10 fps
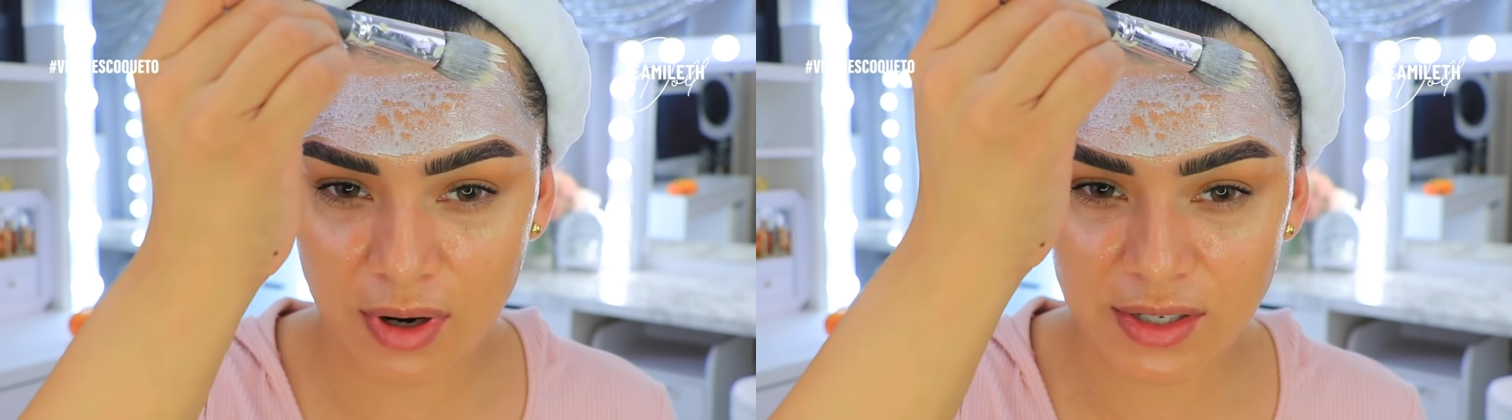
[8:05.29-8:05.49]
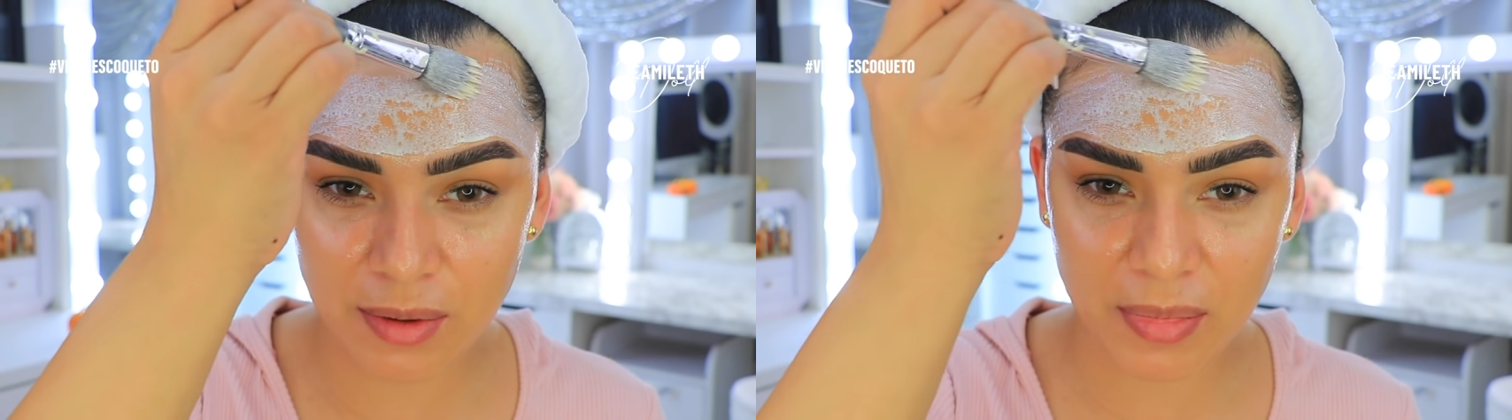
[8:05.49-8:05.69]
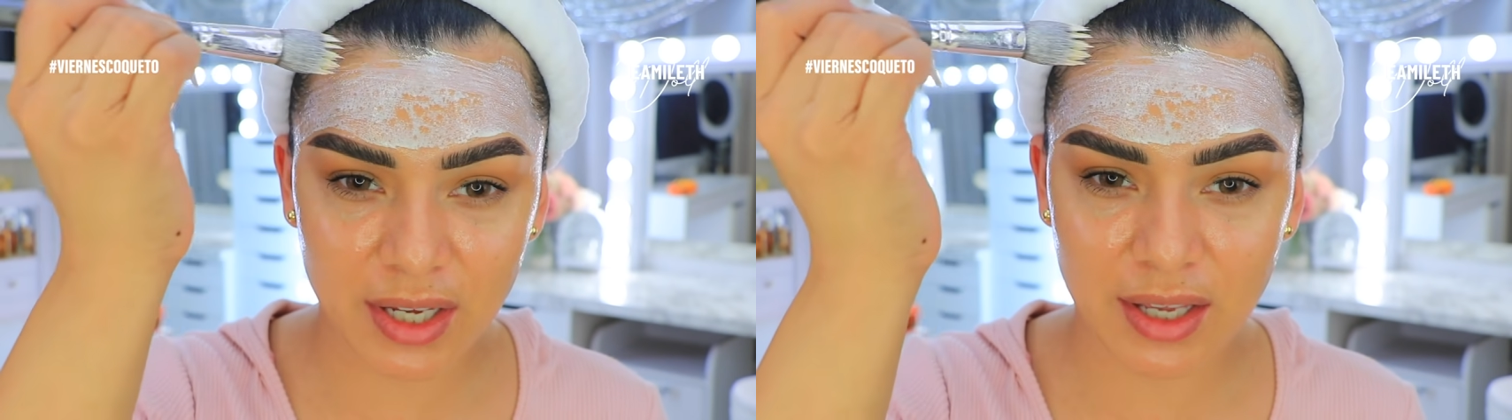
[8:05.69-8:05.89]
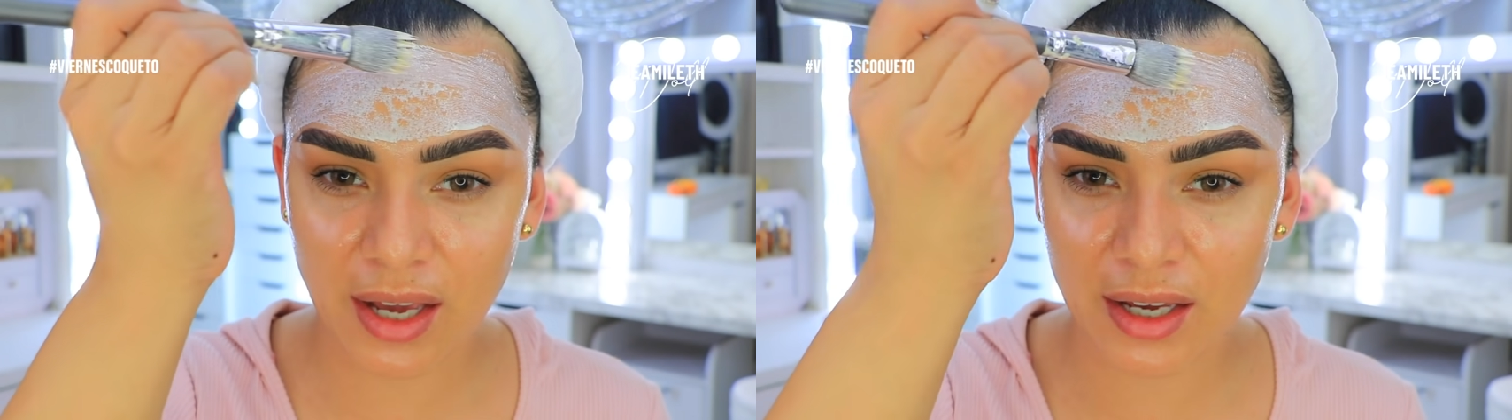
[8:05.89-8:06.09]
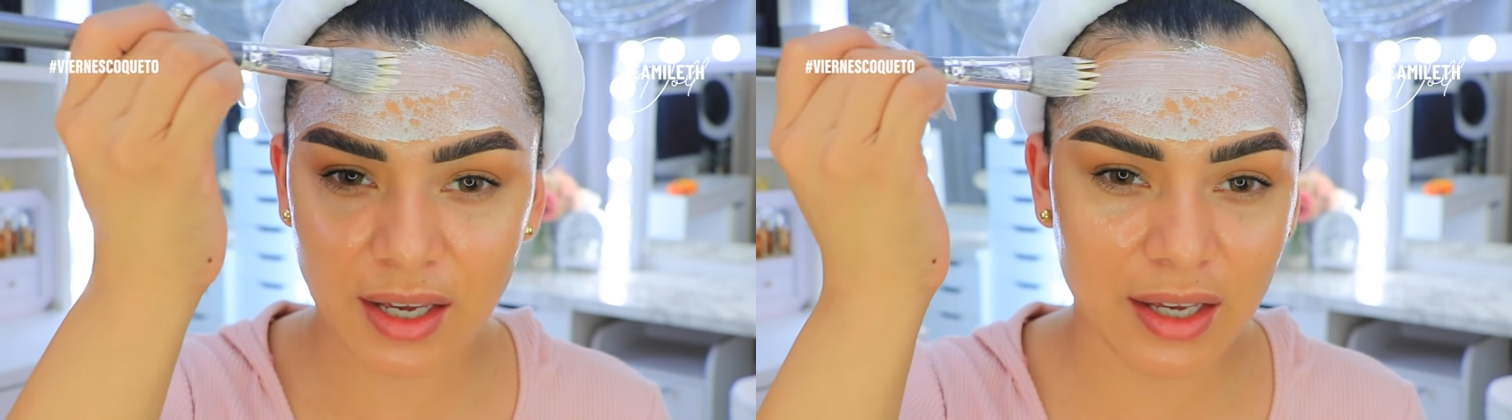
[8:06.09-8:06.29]
¿Cuál es el
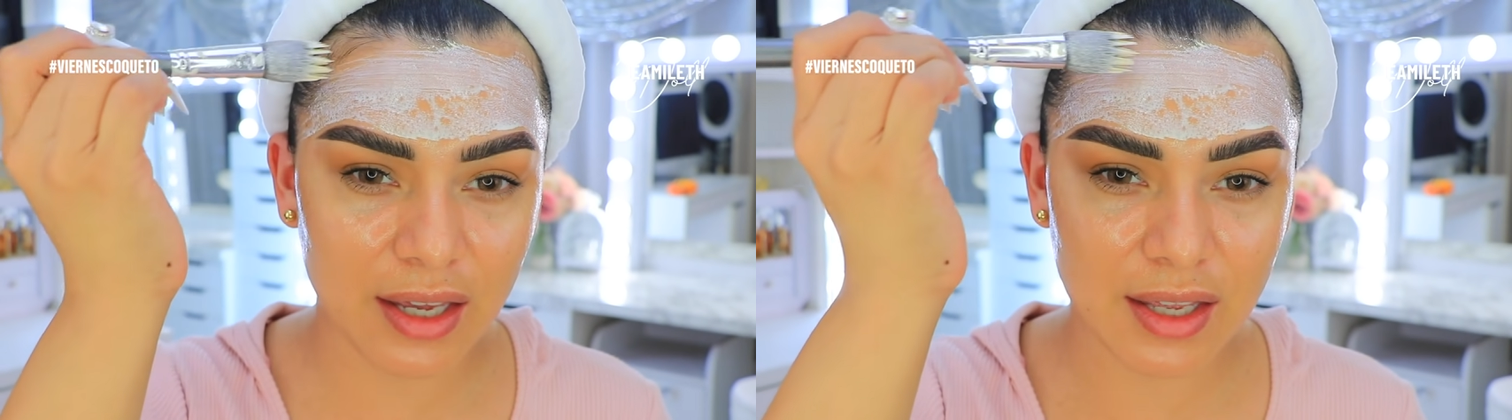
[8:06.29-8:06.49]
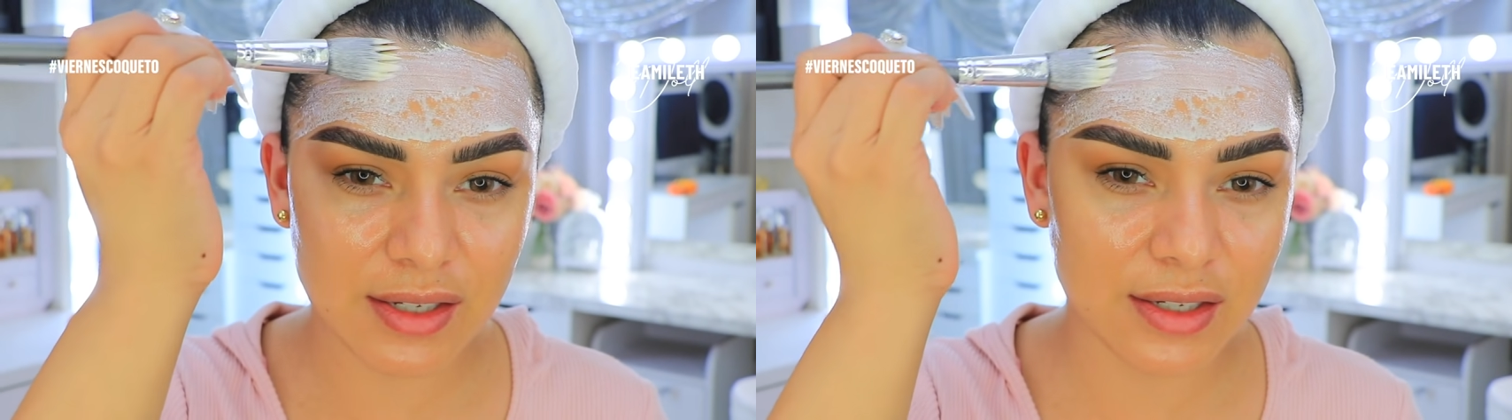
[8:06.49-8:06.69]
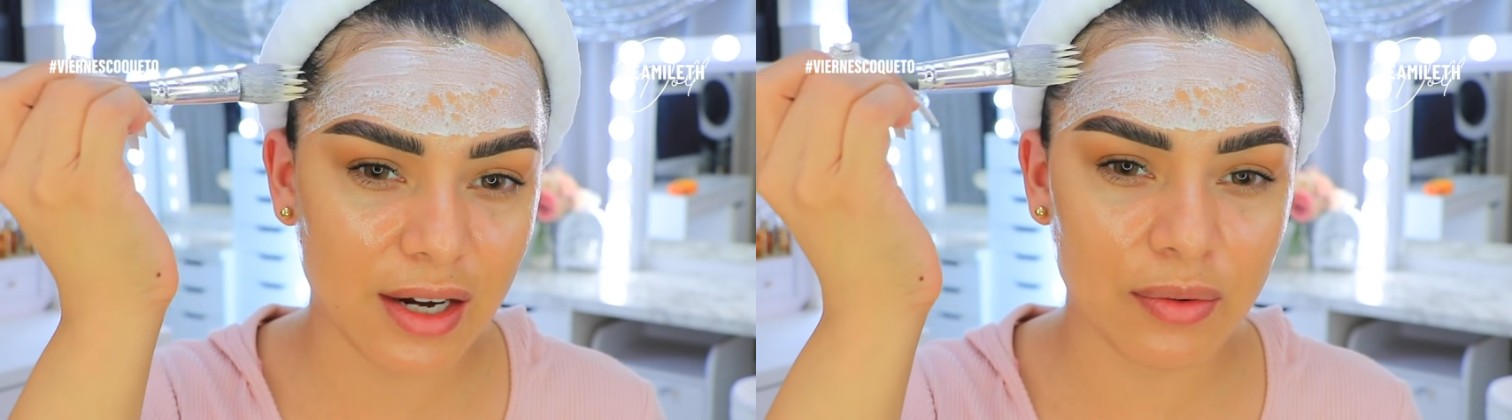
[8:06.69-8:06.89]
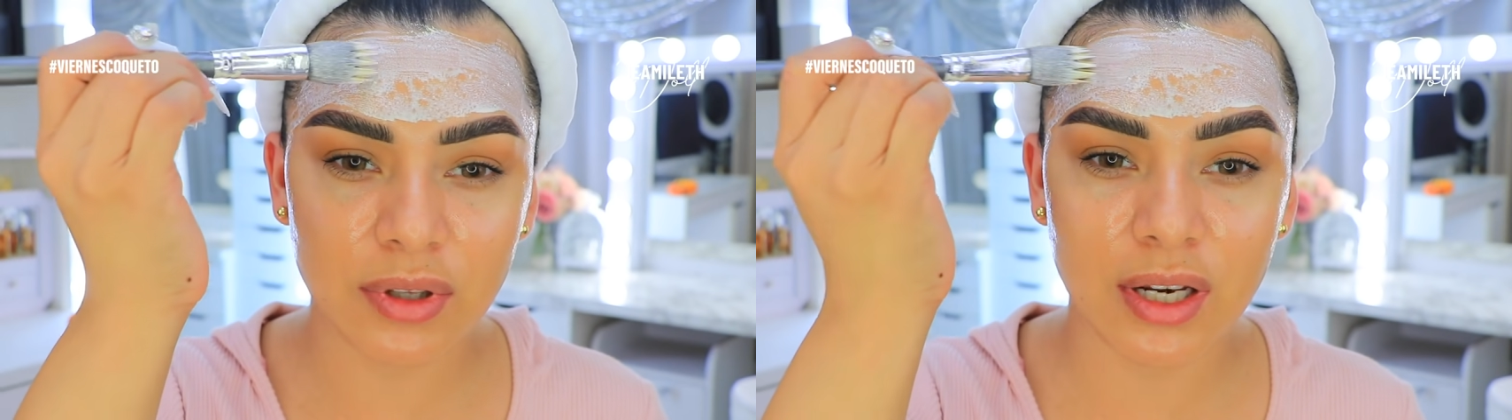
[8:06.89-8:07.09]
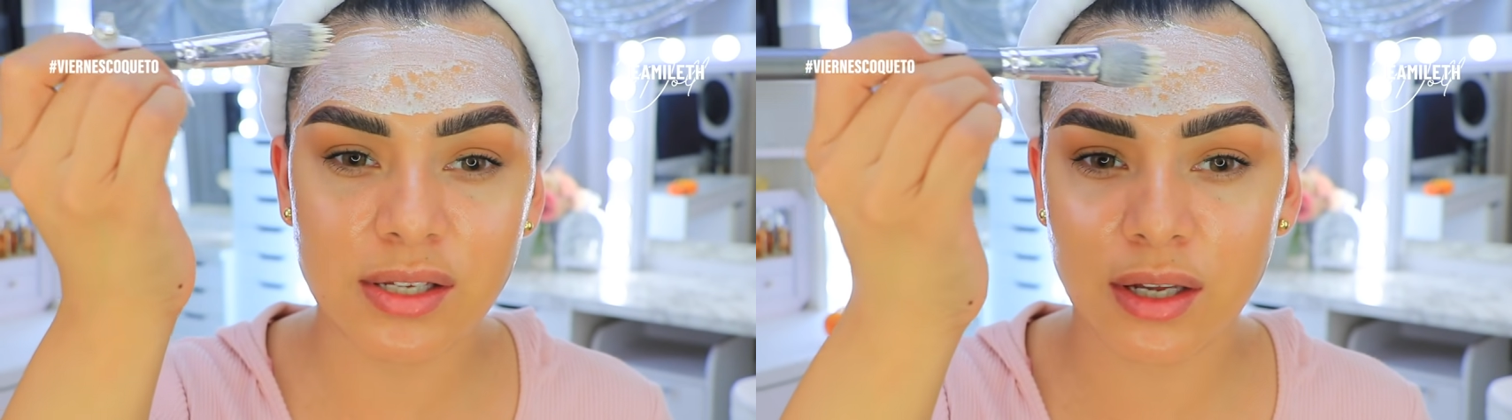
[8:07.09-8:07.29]
maquillaje que ellas estarán
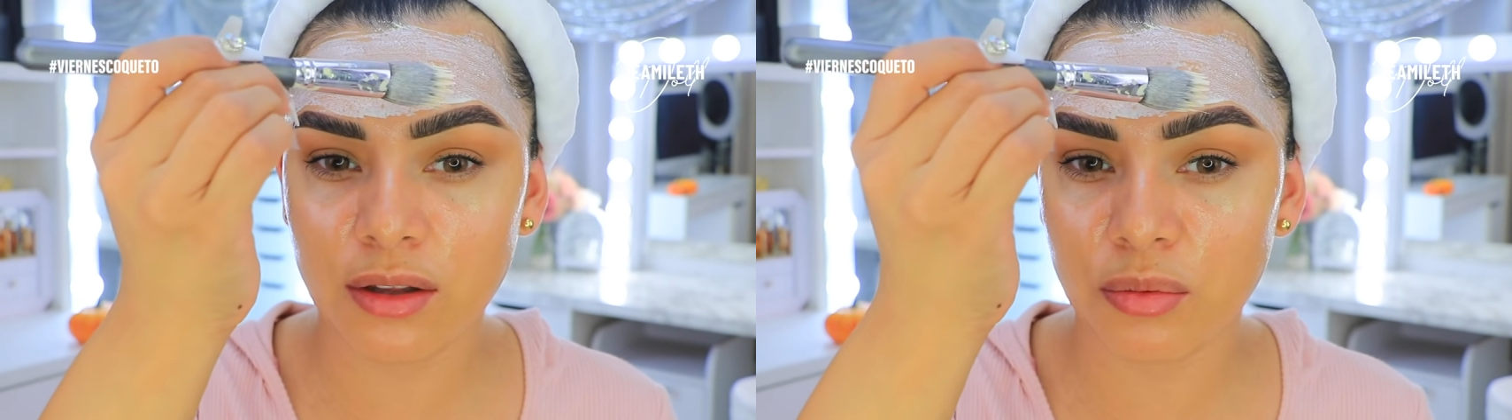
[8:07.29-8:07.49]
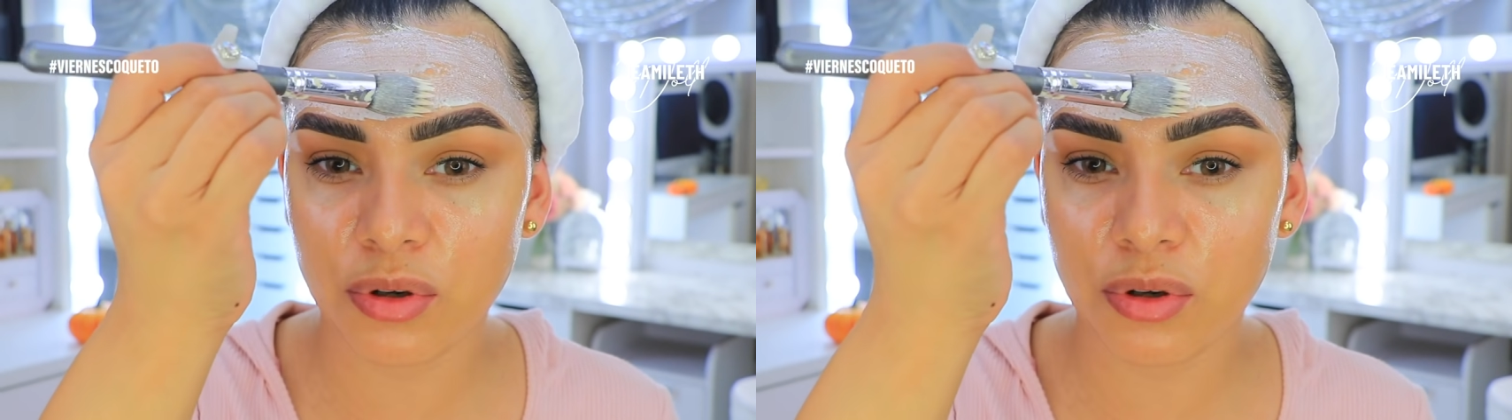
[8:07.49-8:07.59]
utilizando?